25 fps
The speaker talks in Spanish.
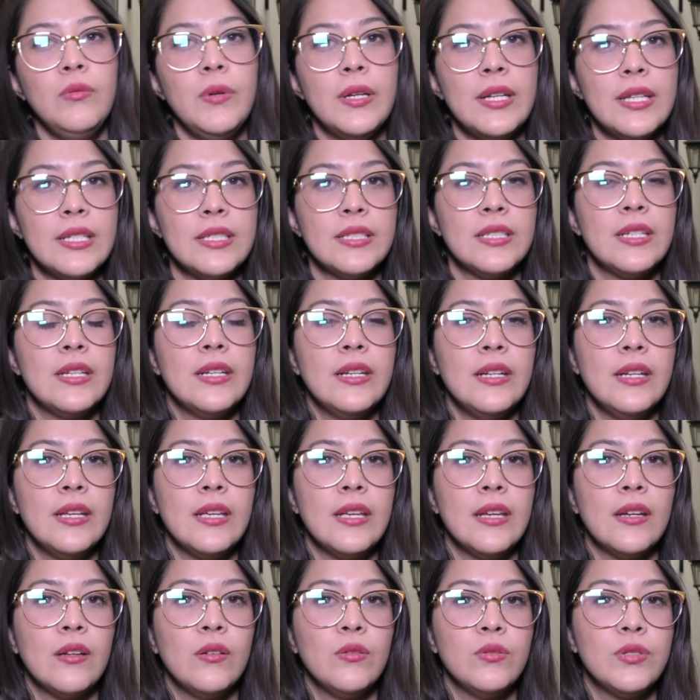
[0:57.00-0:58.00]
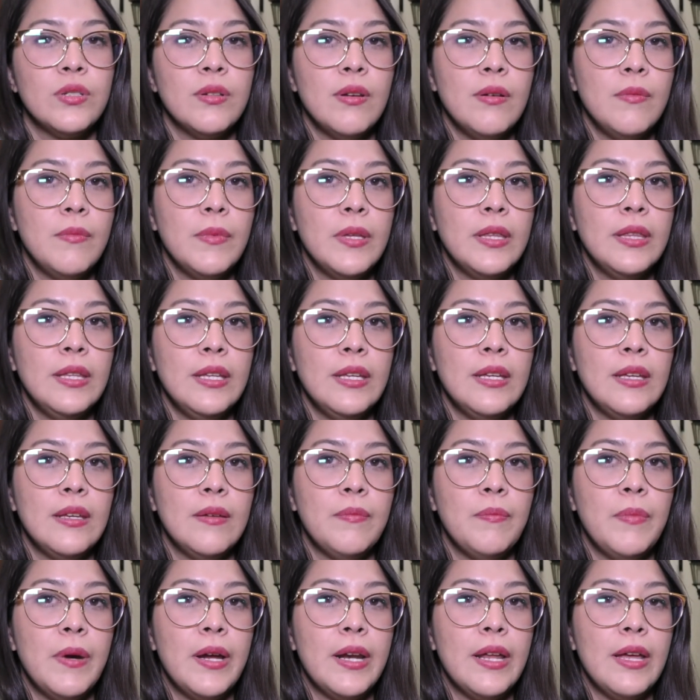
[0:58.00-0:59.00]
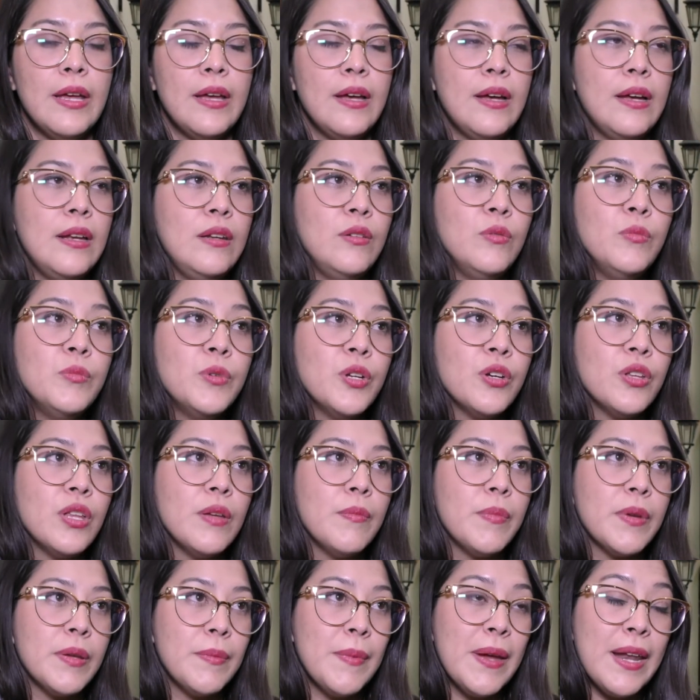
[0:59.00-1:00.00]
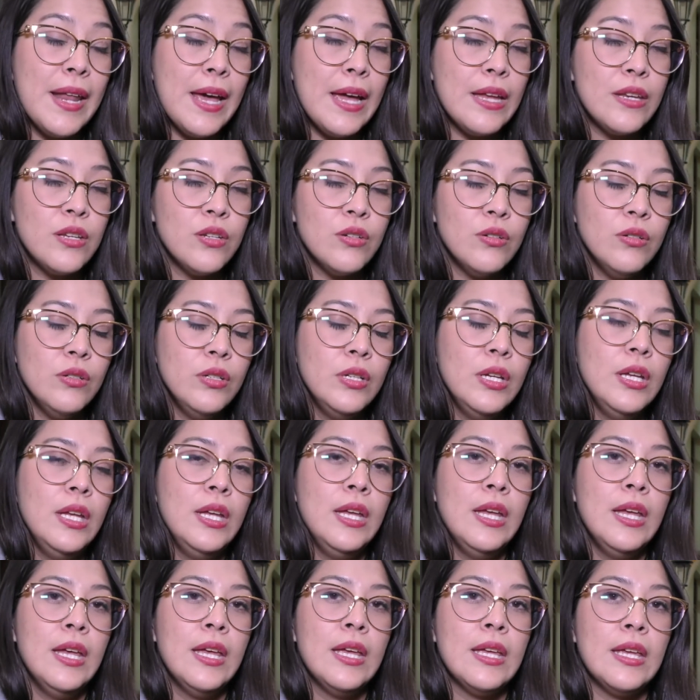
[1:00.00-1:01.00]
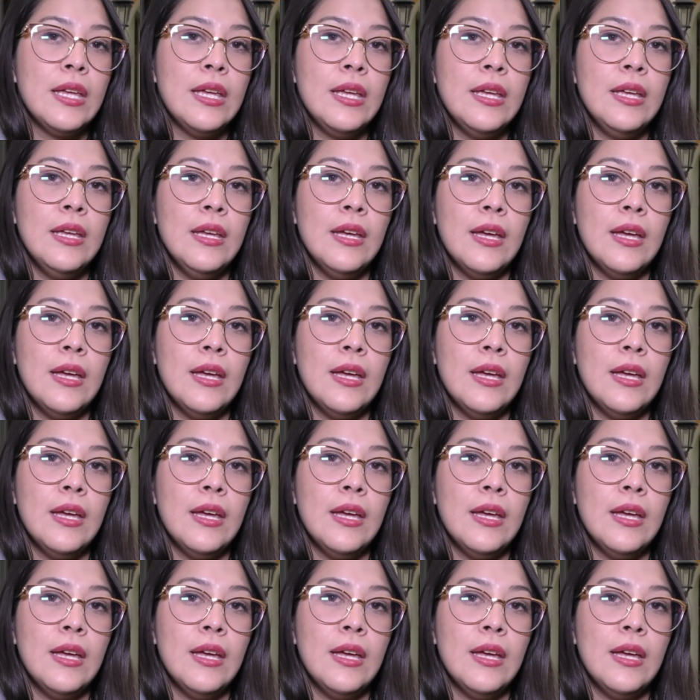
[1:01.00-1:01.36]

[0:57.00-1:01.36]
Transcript: van a ser exclusivamente para alumnos de primer año y